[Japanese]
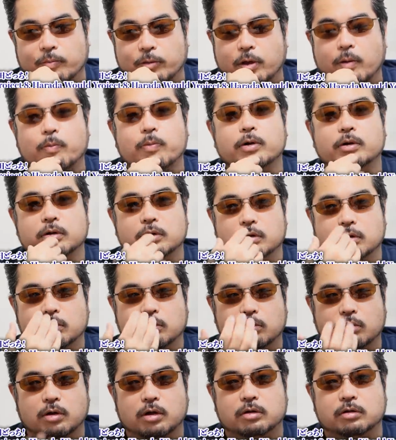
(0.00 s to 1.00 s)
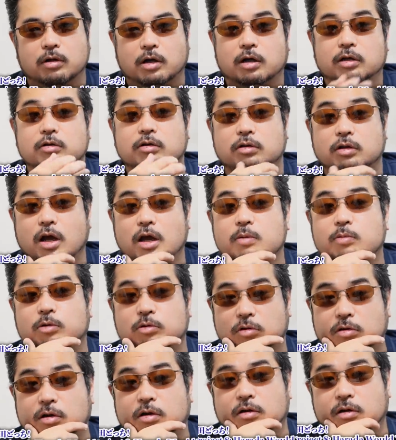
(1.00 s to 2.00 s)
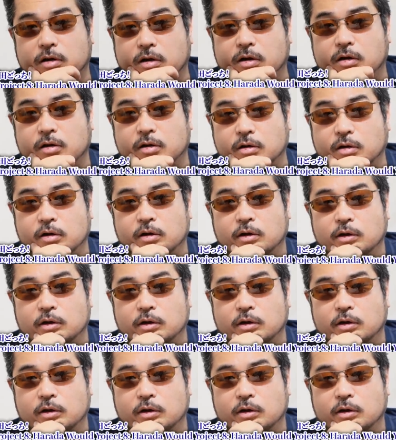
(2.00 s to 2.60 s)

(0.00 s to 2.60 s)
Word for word: やっぱり俺らの中にはないものだから